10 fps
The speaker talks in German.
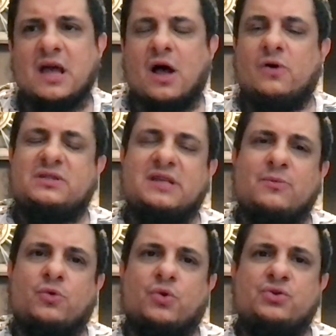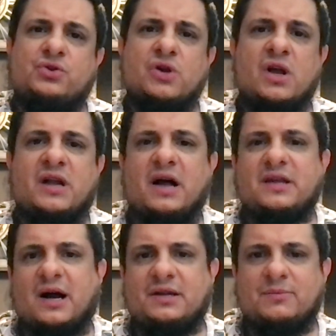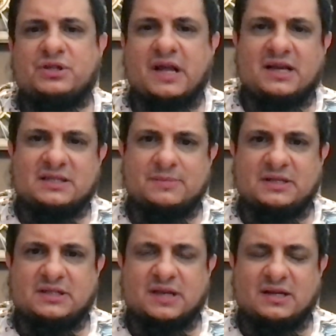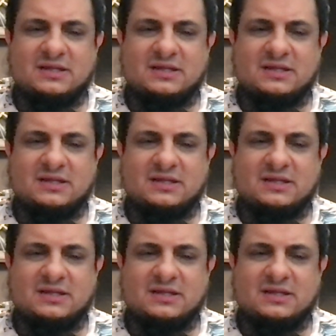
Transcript: Aus dem Grund kann Adam nicht der erste Mensch sein.